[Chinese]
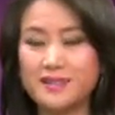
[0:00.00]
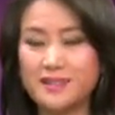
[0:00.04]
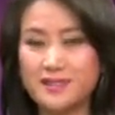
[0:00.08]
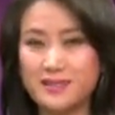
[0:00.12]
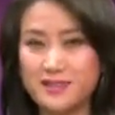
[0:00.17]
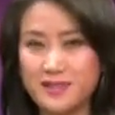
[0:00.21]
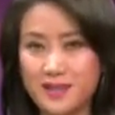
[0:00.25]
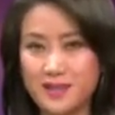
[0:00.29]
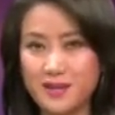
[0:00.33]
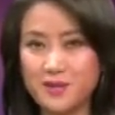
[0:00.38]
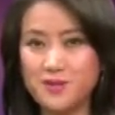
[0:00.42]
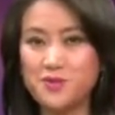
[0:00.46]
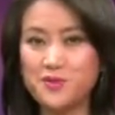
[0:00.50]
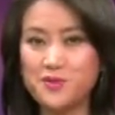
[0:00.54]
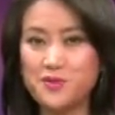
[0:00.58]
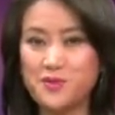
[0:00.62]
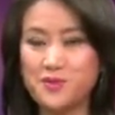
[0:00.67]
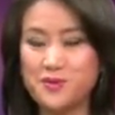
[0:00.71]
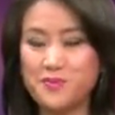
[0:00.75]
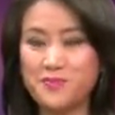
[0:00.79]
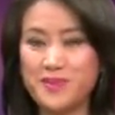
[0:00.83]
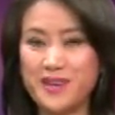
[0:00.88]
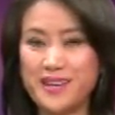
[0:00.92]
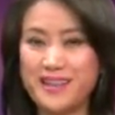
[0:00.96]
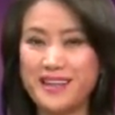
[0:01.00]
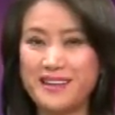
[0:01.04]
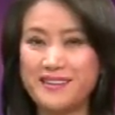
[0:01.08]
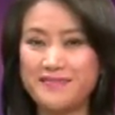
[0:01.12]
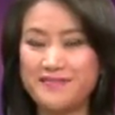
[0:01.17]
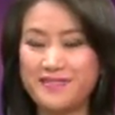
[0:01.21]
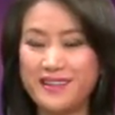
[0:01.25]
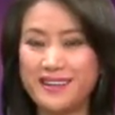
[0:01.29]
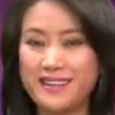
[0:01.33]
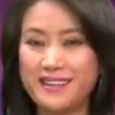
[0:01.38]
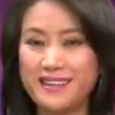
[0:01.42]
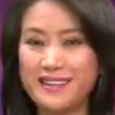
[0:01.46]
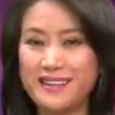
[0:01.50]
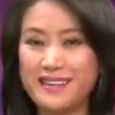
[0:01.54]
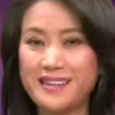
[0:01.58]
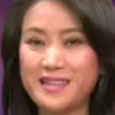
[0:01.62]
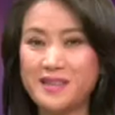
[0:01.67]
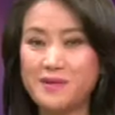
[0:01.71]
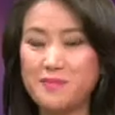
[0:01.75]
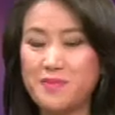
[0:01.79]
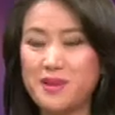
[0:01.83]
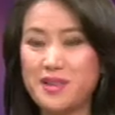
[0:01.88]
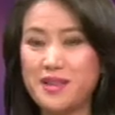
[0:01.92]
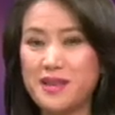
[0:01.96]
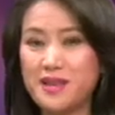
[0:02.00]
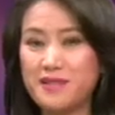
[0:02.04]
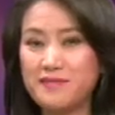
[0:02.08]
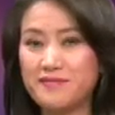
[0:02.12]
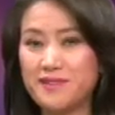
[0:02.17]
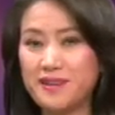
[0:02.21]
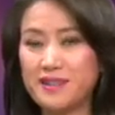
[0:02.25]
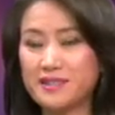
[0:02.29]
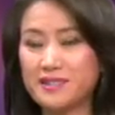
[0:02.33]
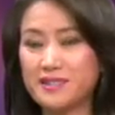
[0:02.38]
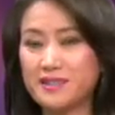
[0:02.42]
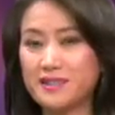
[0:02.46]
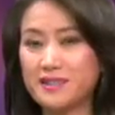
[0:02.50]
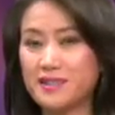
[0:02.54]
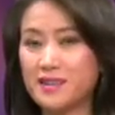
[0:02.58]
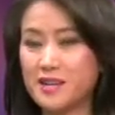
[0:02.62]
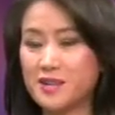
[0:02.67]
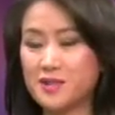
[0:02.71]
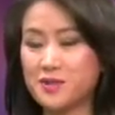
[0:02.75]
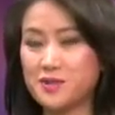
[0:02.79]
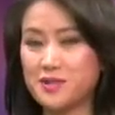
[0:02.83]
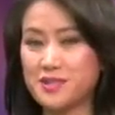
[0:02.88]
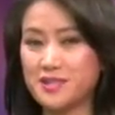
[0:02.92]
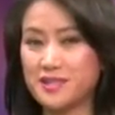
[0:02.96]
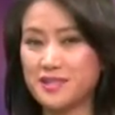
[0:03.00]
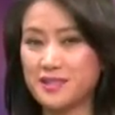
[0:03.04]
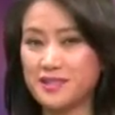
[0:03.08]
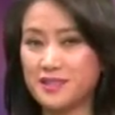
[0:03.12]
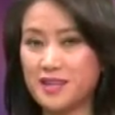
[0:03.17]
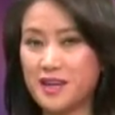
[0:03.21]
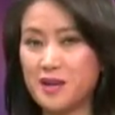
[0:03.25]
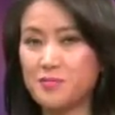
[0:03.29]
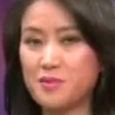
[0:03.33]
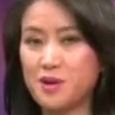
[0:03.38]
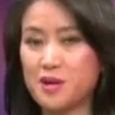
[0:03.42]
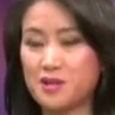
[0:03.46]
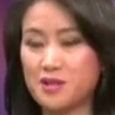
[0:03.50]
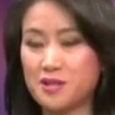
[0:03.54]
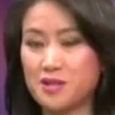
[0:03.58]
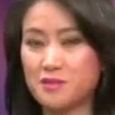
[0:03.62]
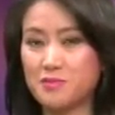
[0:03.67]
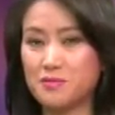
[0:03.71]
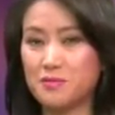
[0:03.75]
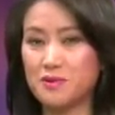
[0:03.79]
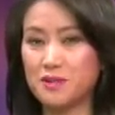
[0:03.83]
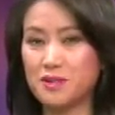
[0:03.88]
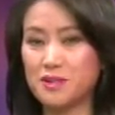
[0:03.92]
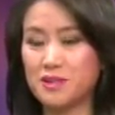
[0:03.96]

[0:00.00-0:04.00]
延续梅兰芳，那梅兰芳这个可以说是一个代表人物，